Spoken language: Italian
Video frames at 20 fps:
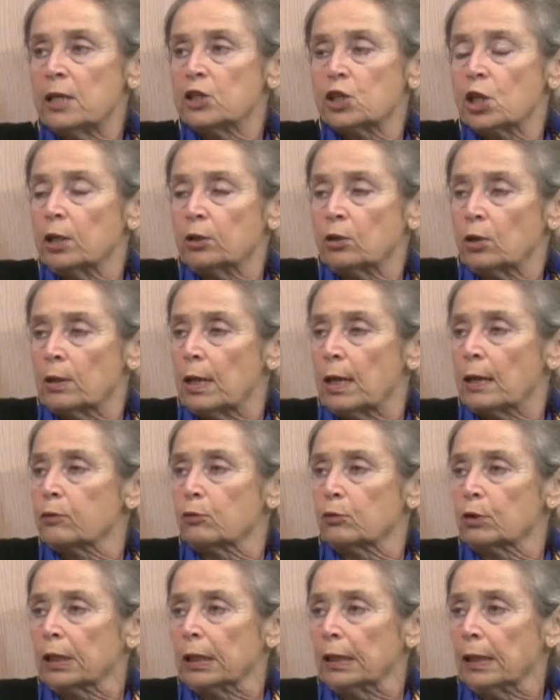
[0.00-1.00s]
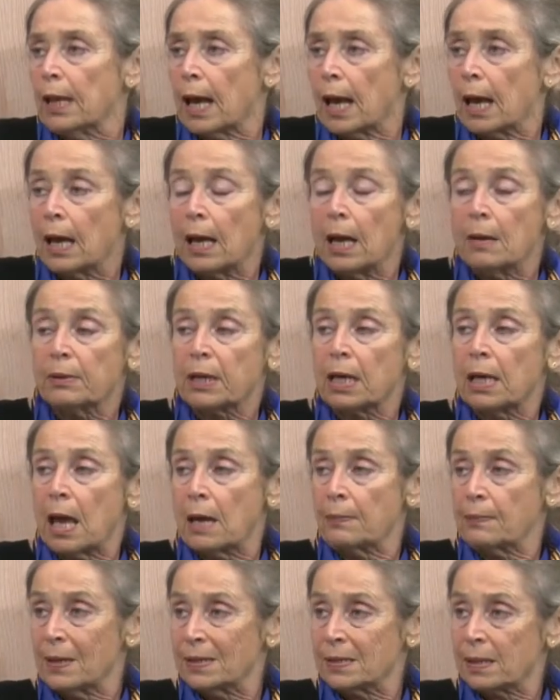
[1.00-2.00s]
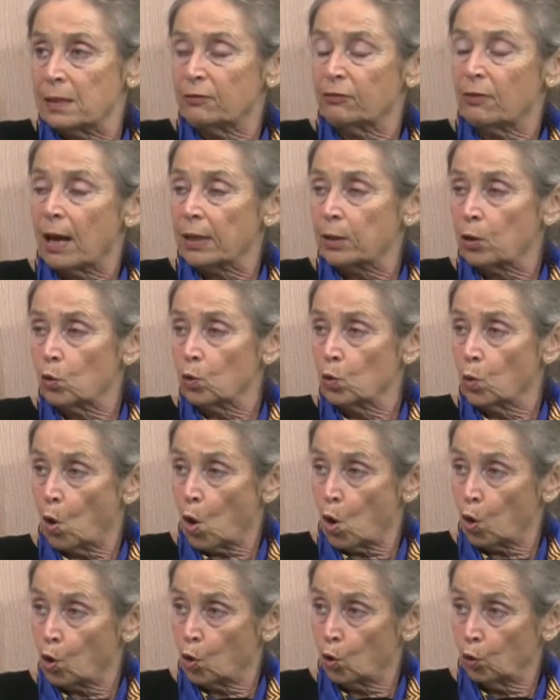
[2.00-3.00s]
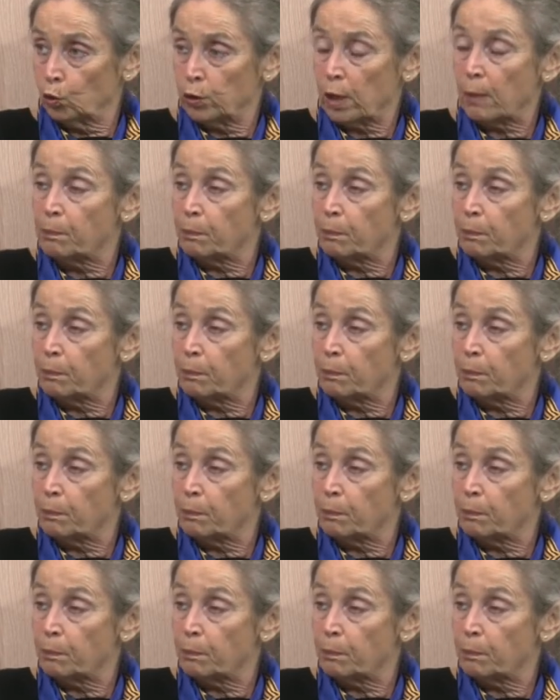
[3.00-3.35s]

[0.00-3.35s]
nel centro della Turchia perché lei pensa di farne un luogo di